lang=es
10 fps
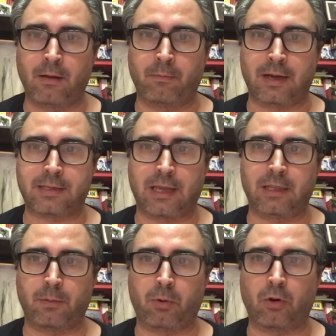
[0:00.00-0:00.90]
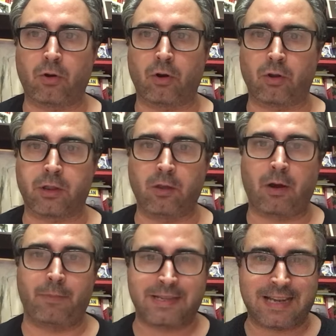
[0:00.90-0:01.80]
bastante poco conocido
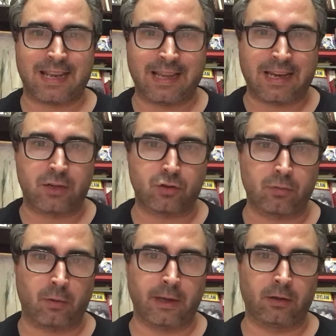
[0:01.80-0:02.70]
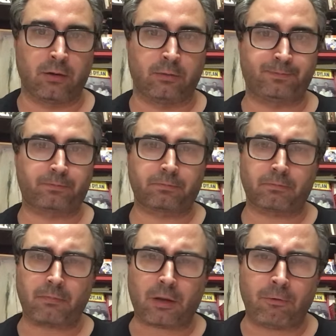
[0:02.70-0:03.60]
a pesar de que en su momento
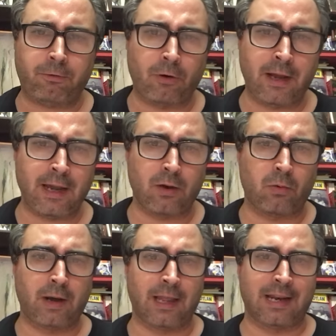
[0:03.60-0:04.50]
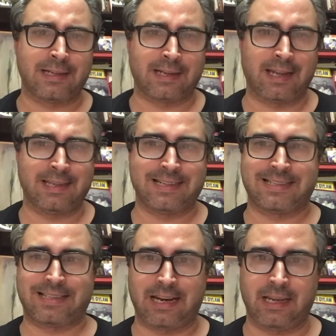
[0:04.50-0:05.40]
fue una de las grandes
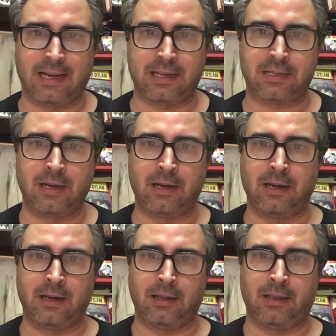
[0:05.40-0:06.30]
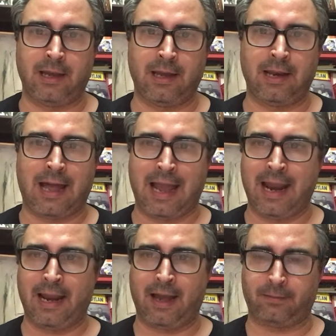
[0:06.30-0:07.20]
estrellas de la
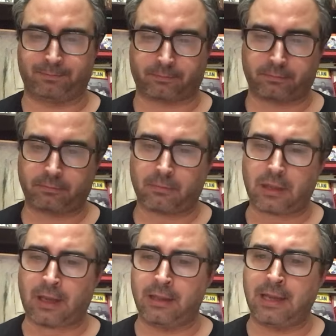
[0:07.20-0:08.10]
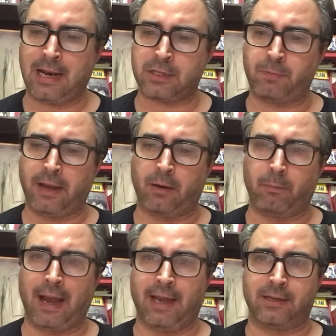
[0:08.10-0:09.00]
era de las big
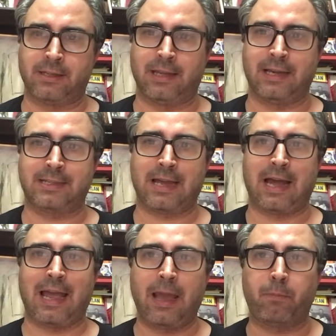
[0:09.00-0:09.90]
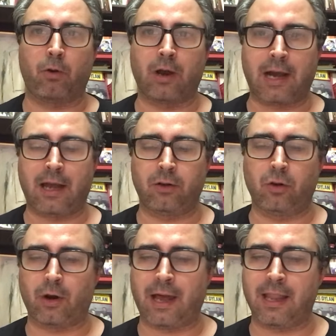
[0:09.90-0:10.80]
bands, de esa época
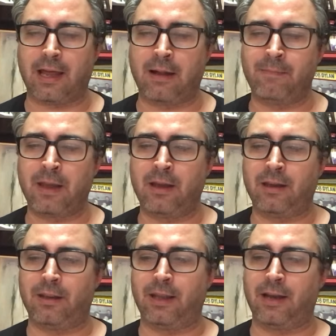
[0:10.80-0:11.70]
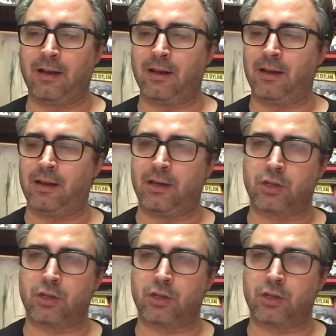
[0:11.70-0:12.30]
dorada del eh,